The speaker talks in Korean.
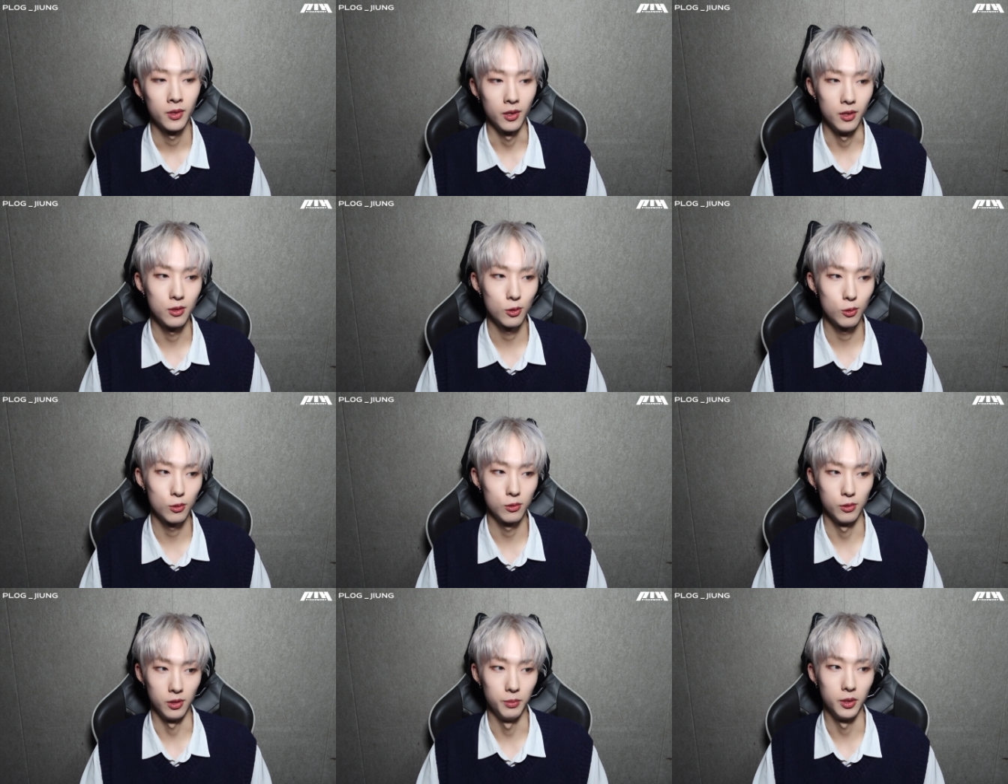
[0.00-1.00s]

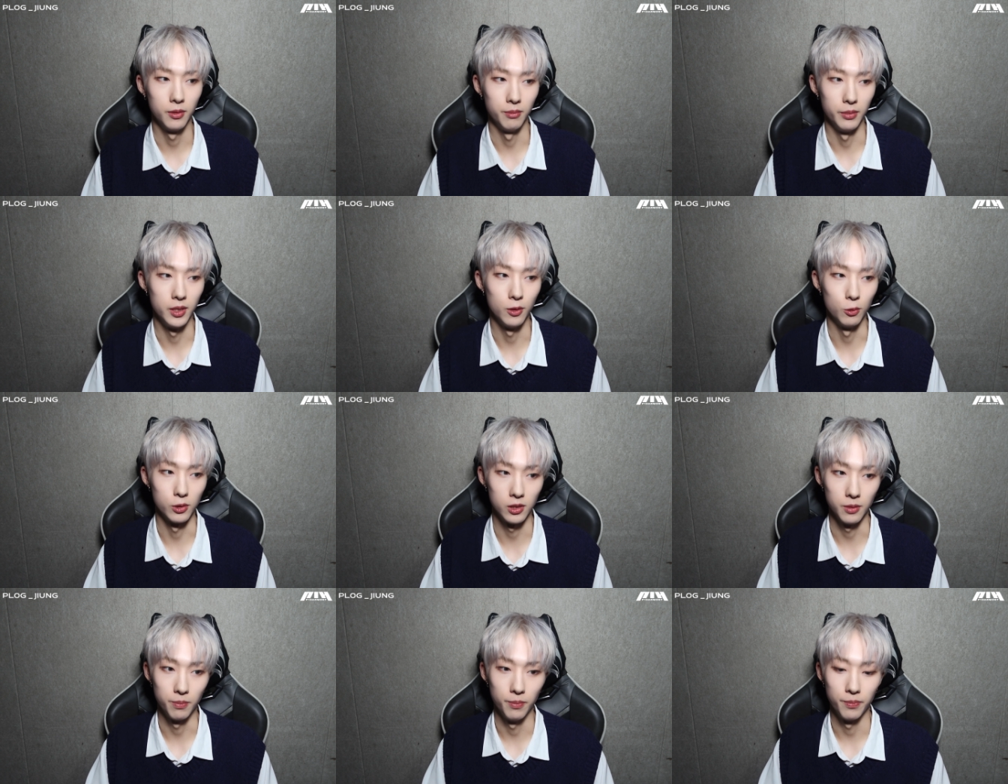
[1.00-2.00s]
개인적으로 이번 미니
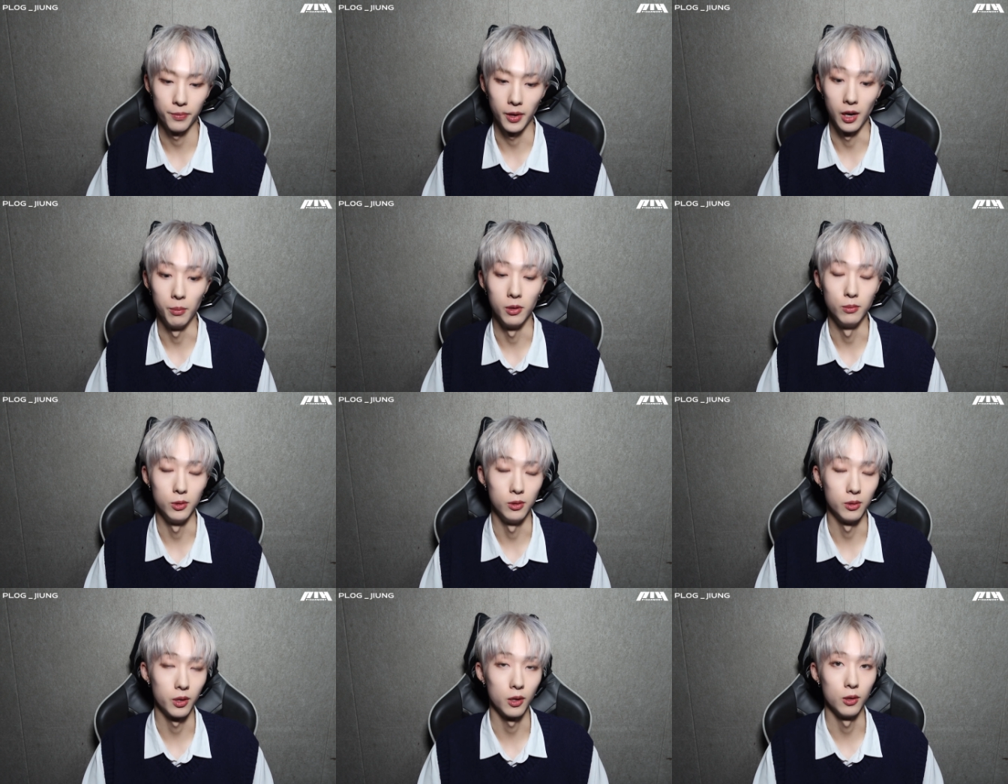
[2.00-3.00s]
오집
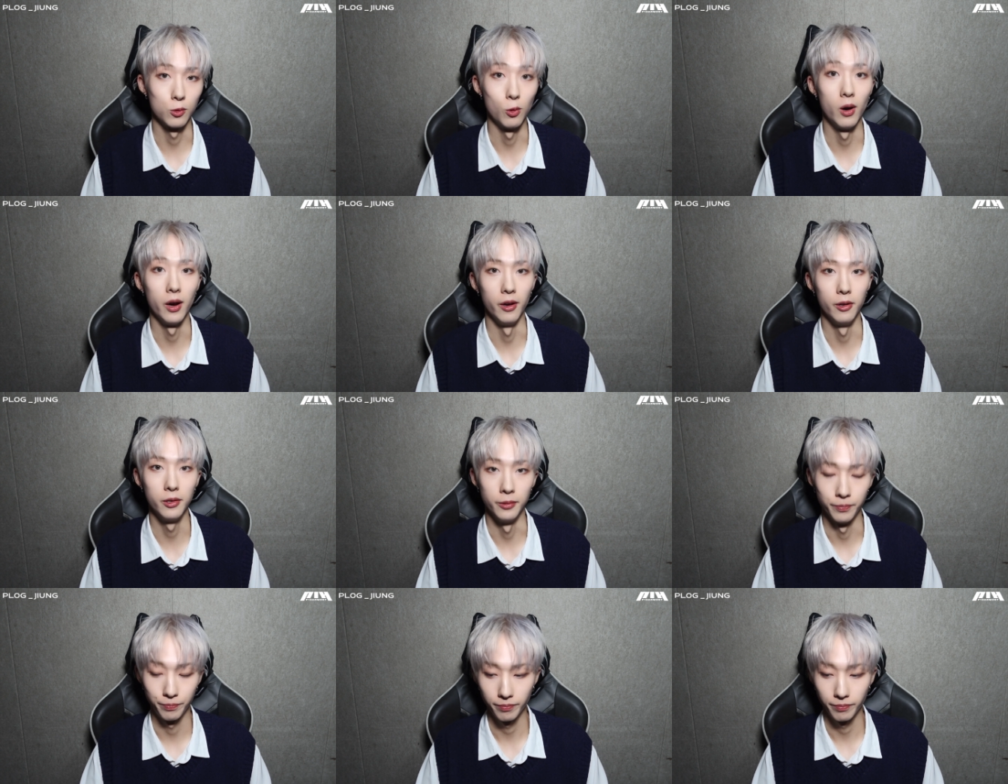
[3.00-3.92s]
앨범을 되게 좋아해요.